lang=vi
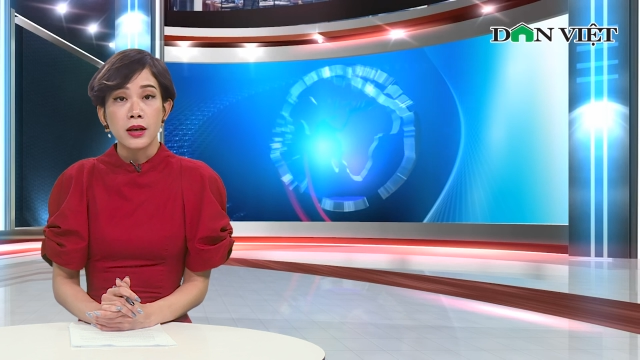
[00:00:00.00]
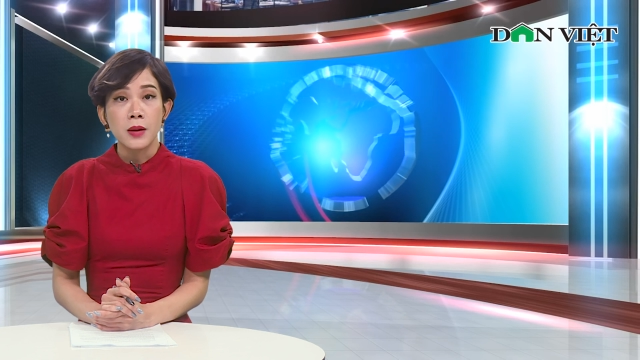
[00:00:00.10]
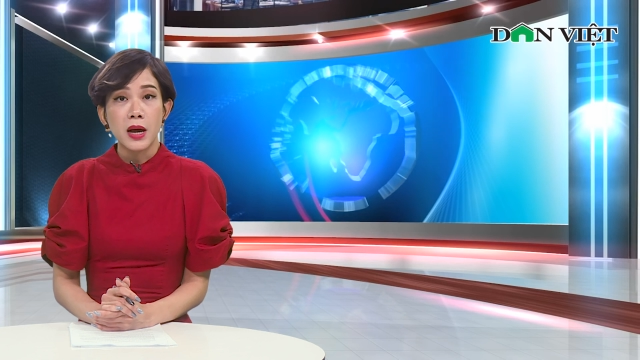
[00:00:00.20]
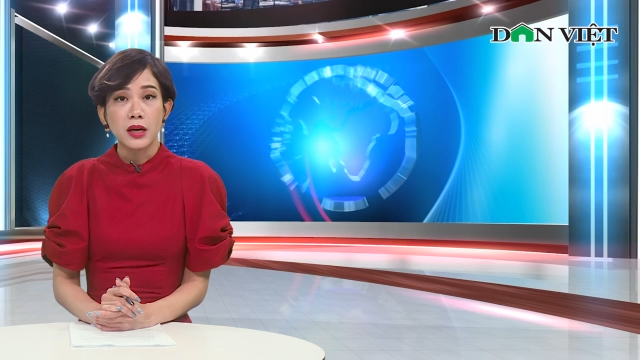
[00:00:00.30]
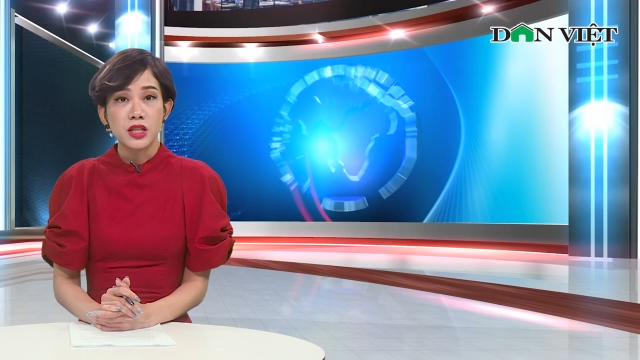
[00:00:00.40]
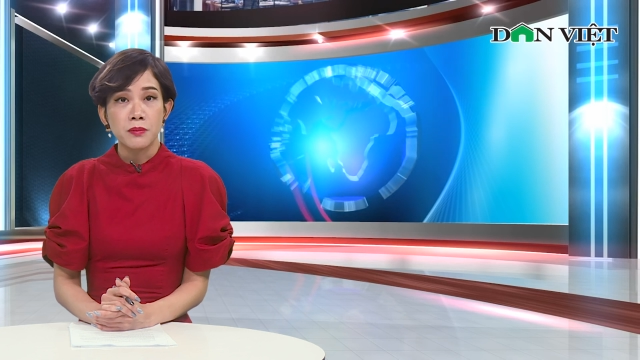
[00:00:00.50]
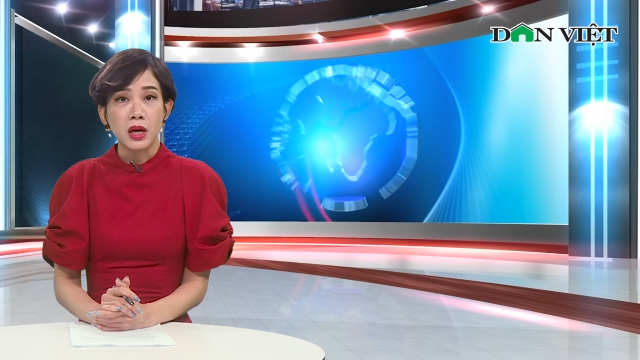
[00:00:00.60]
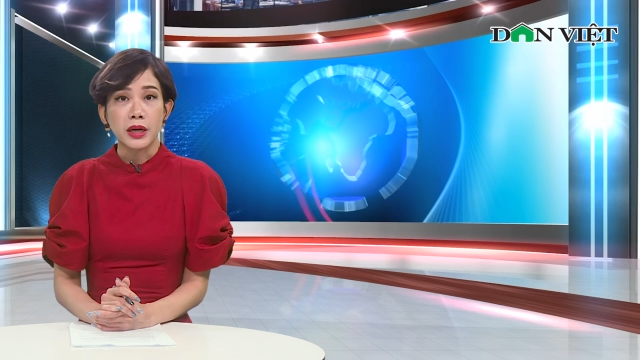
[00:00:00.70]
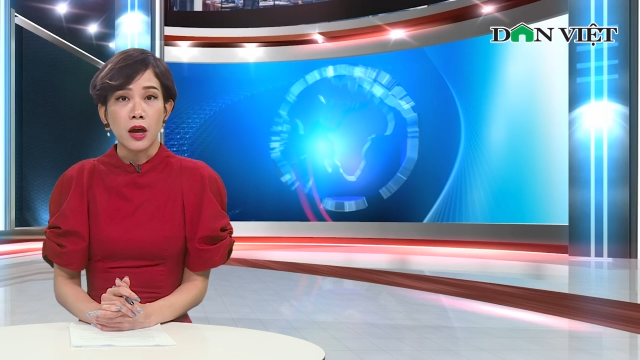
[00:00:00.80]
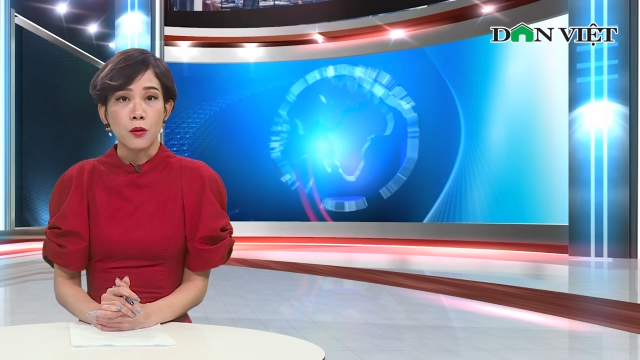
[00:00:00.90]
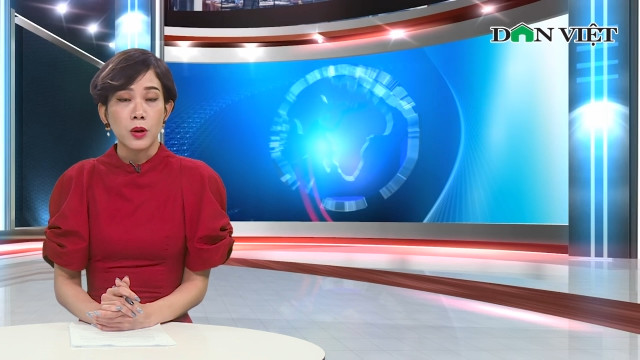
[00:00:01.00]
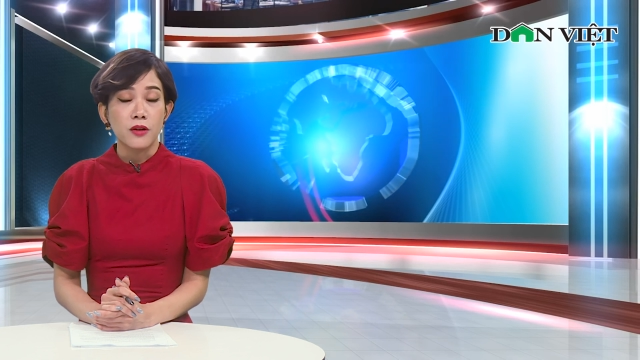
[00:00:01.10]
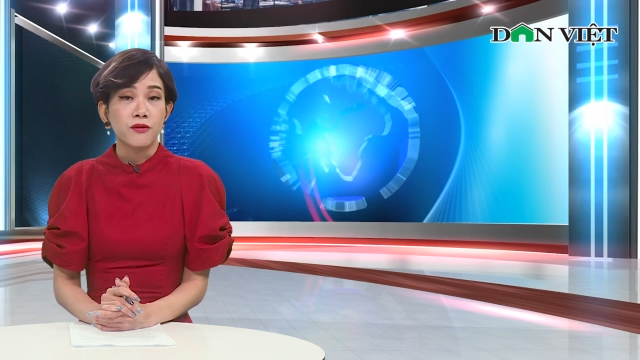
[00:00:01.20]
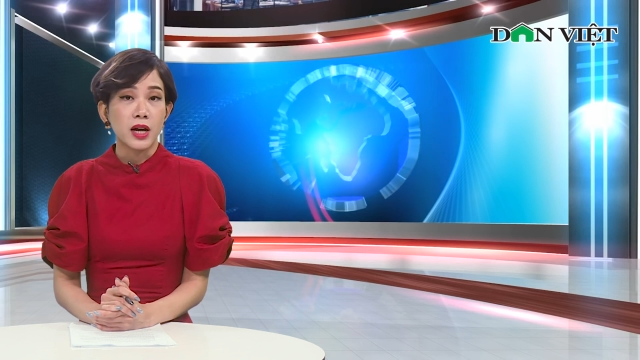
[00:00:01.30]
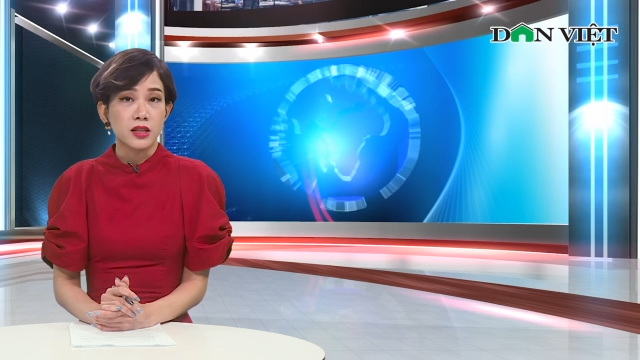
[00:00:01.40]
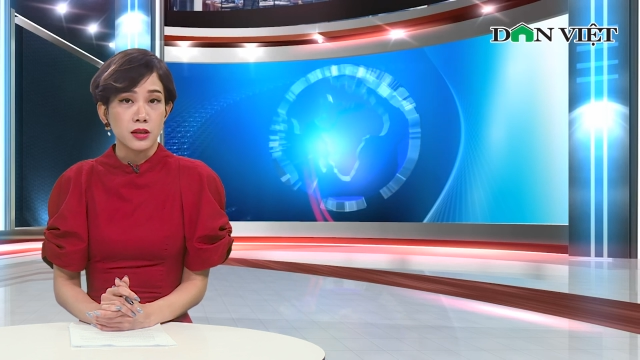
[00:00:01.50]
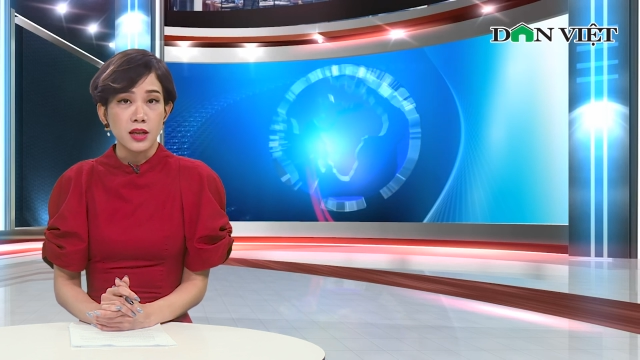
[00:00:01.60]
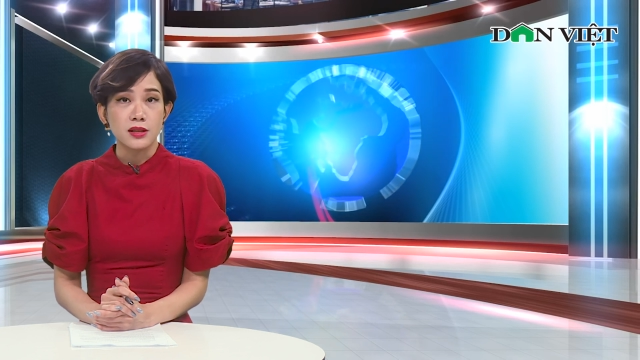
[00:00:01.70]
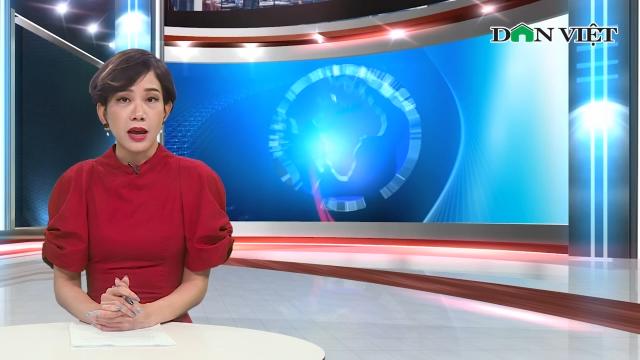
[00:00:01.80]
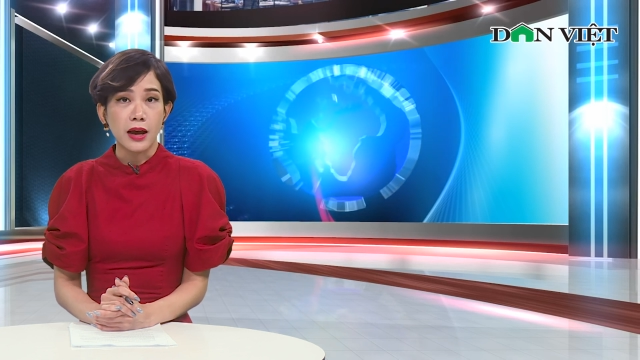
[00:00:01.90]
cấp hàng trăm bằng đại học và chứng
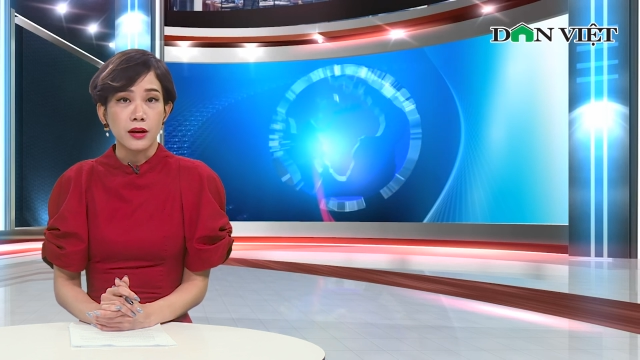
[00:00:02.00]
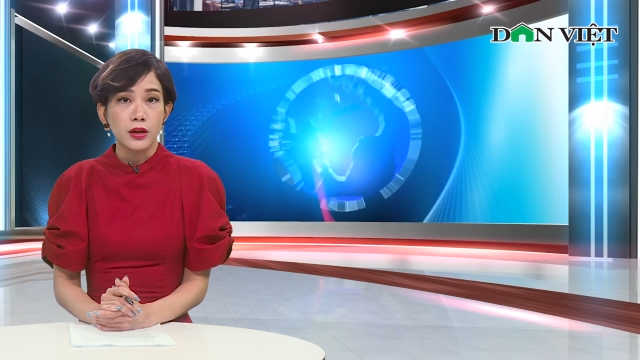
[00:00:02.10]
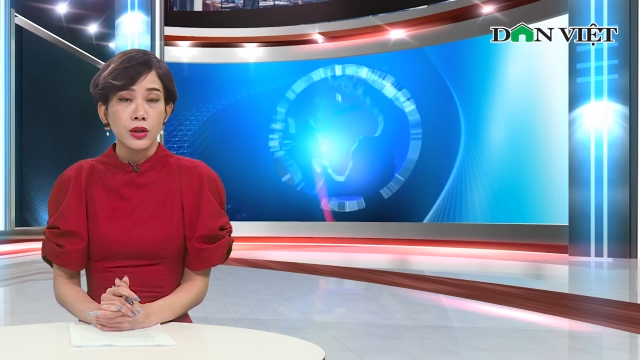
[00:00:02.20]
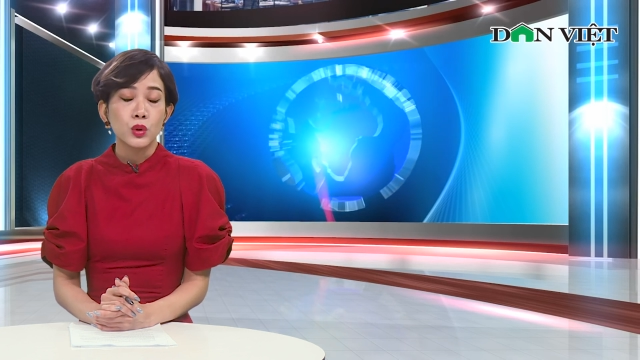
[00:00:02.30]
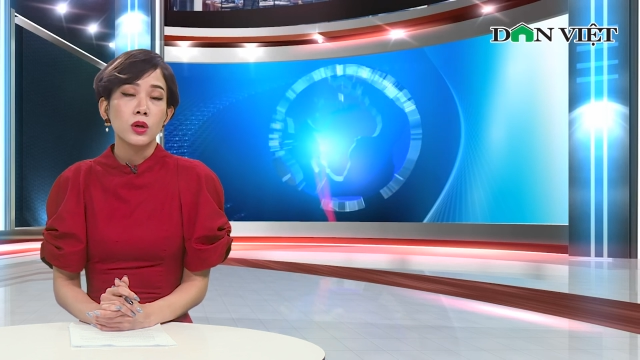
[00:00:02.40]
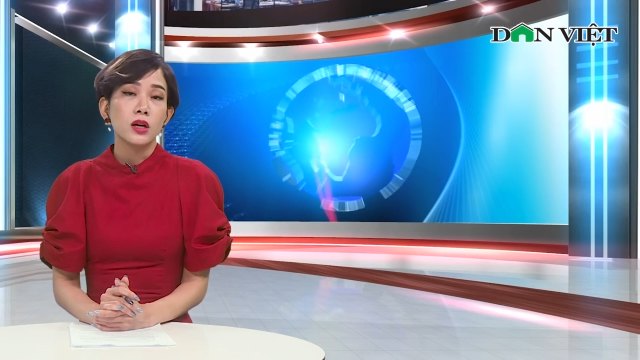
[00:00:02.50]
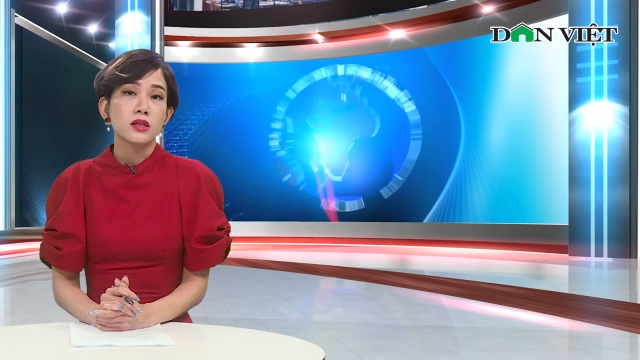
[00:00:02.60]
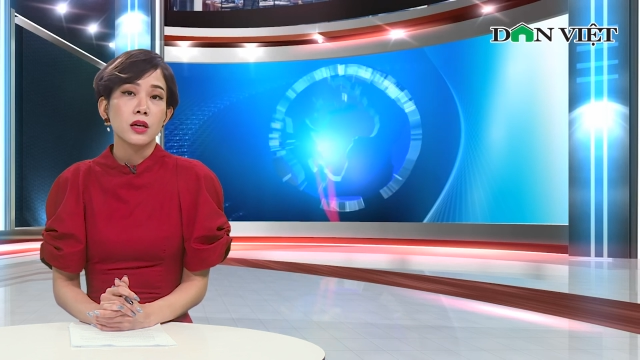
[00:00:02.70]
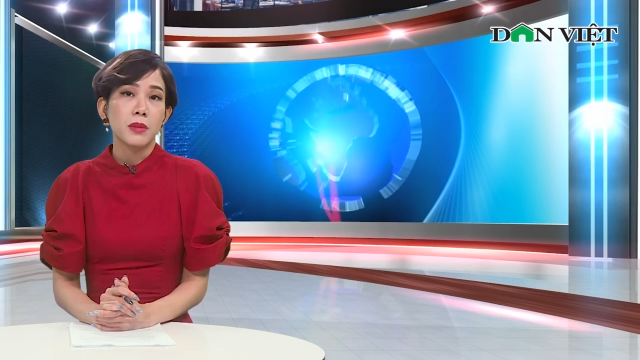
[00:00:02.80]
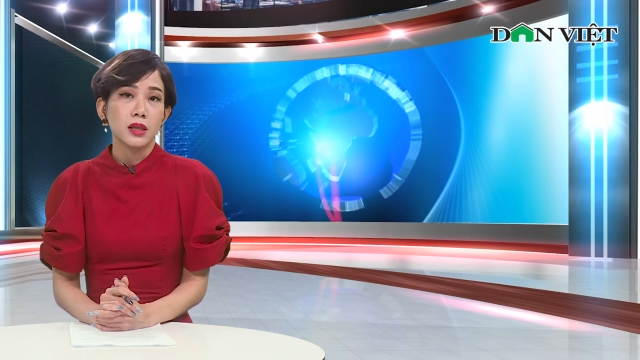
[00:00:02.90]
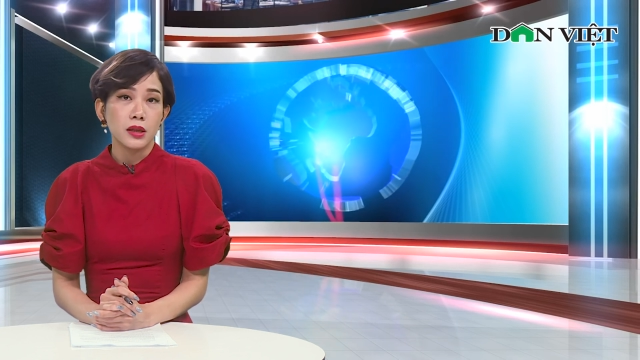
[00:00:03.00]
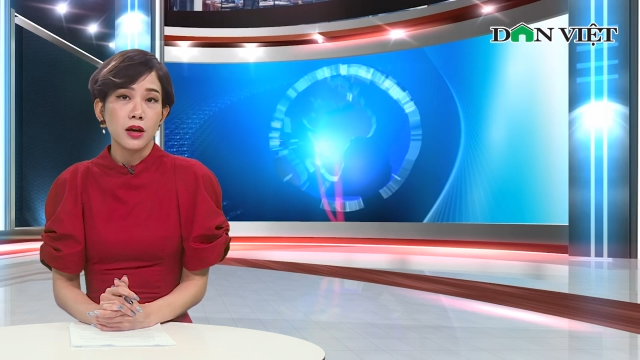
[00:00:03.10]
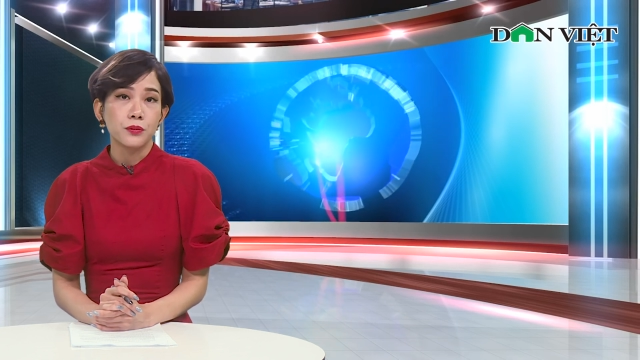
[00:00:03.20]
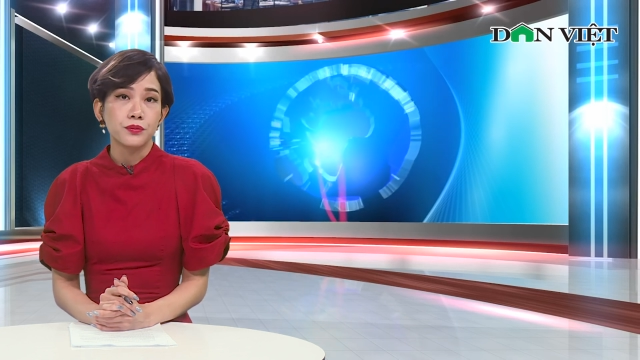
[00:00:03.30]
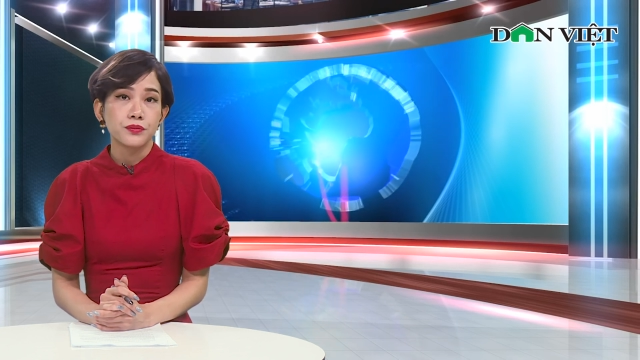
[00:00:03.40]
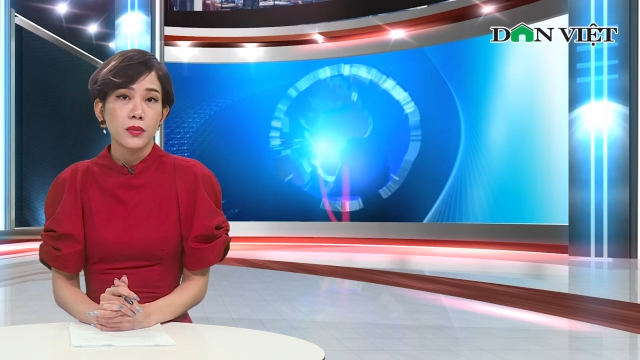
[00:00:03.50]
nhận giả, thu lợi trên 7 tỷ đồng.